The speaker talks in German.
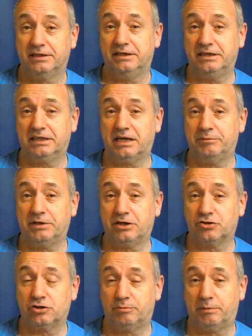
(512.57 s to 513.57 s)
Ich kann mir
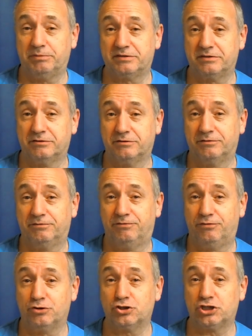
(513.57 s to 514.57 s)
ja schon mal ein bisschen
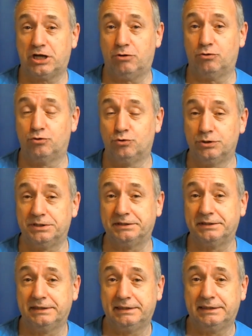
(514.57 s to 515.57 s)
Vorschau
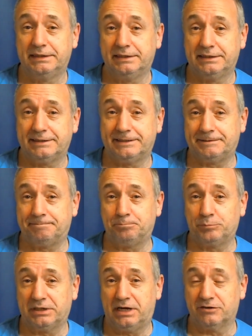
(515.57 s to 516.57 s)
holen
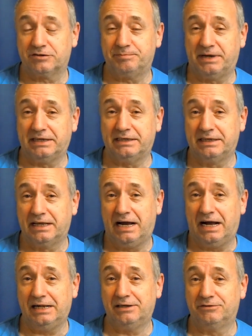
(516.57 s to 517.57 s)
ähm, aus meinen
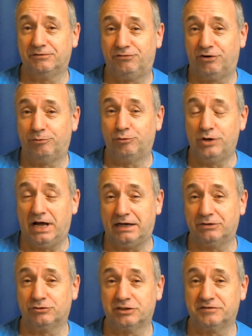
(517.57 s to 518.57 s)
alten
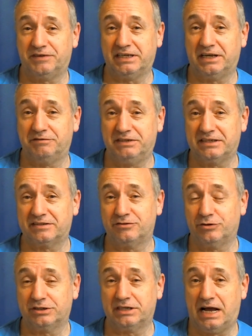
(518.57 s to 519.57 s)
Formularen und so weiter, wie es
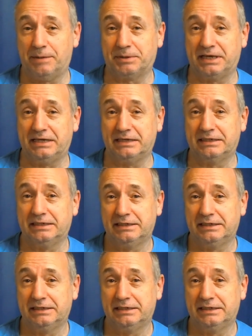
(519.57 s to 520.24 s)
noch da abging.